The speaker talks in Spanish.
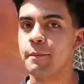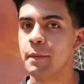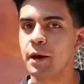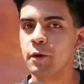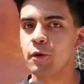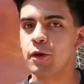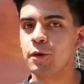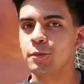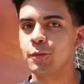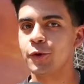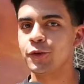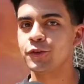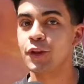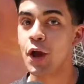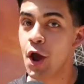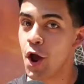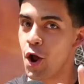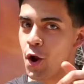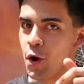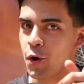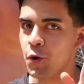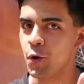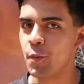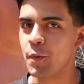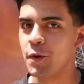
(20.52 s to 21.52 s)
Manuel Montt
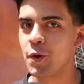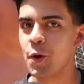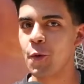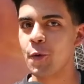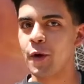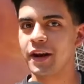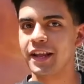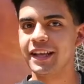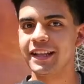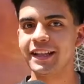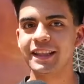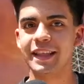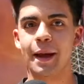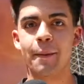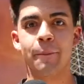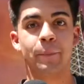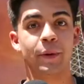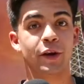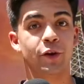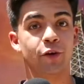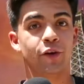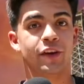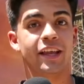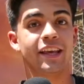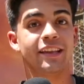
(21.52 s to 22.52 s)
número 40,
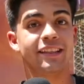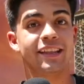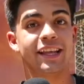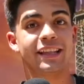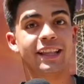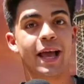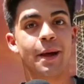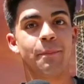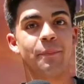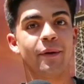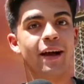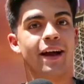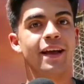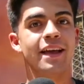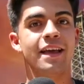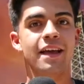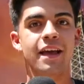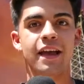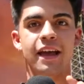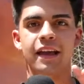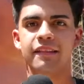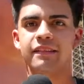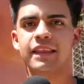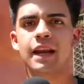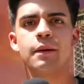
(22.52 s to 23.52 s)
pero en esta etapa
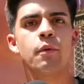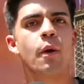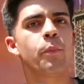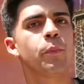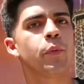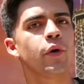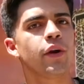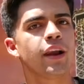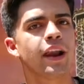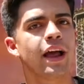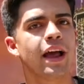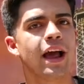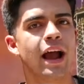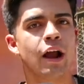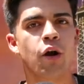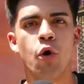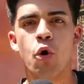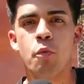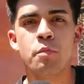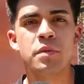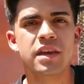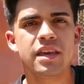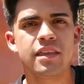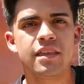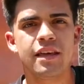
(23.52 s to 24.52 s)
entramos por la
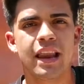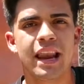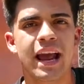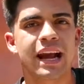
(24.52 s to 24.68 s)
comida,